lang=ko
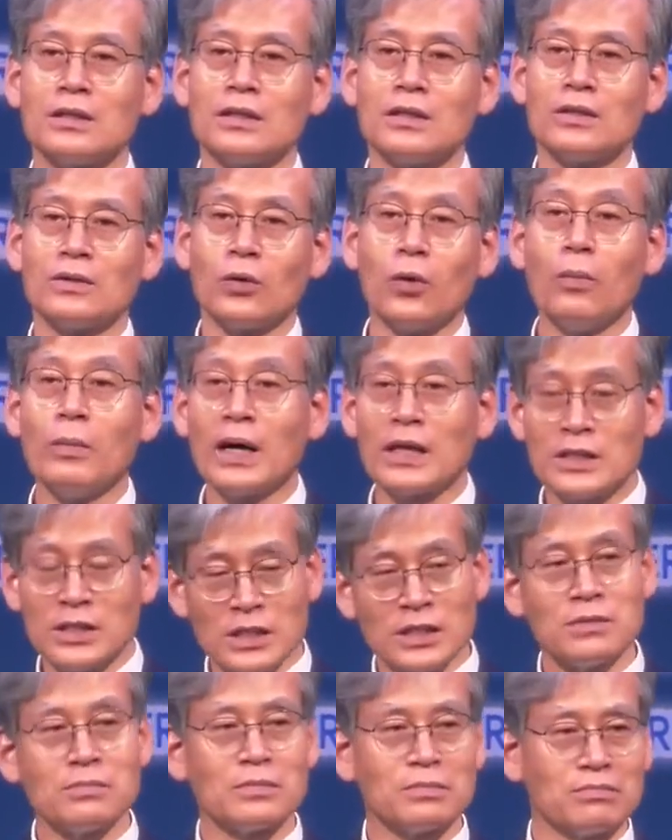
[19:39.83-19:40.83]
예, 로마
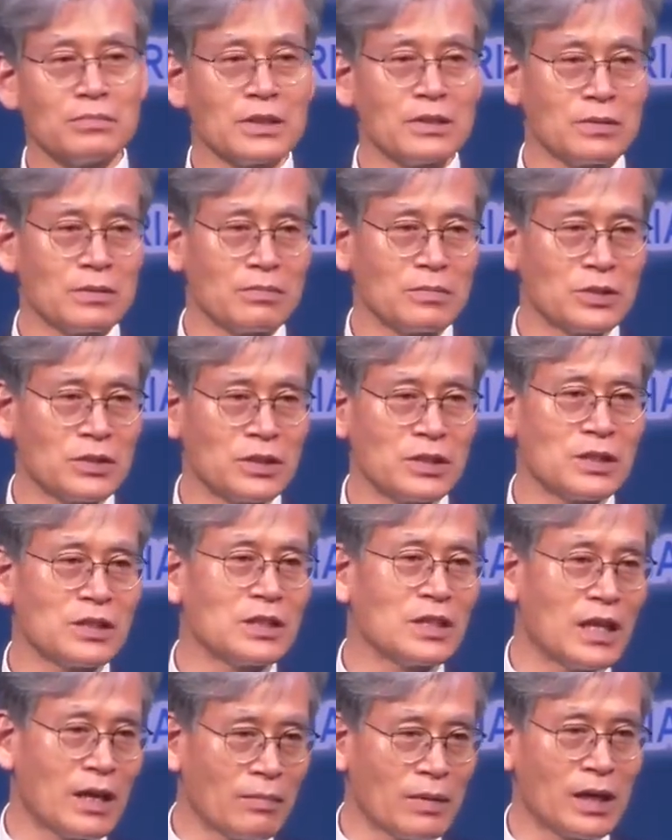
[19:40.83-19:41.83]
시
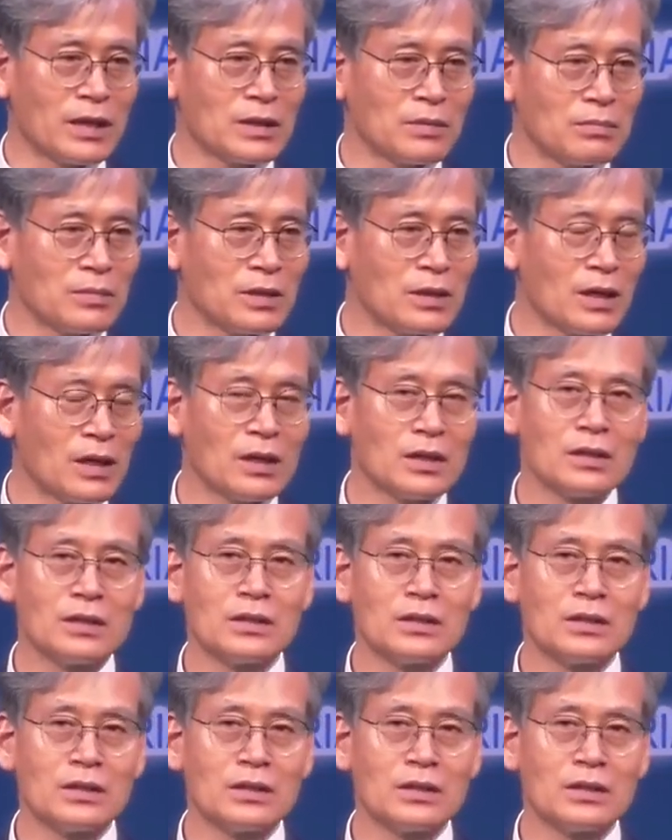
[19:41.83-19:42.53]
시에만입니다.